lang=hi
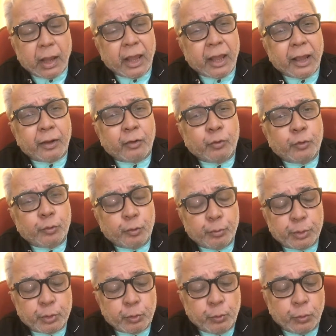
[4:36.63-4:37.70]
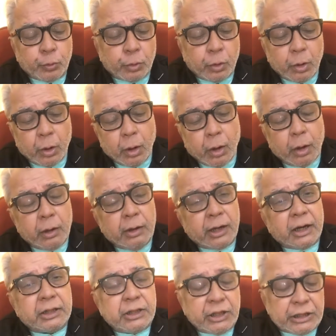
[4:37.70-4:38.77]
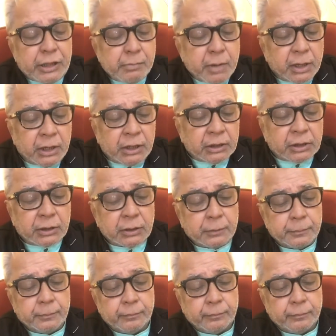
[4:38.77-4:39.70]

एक खूबरू लड़की की मानंद था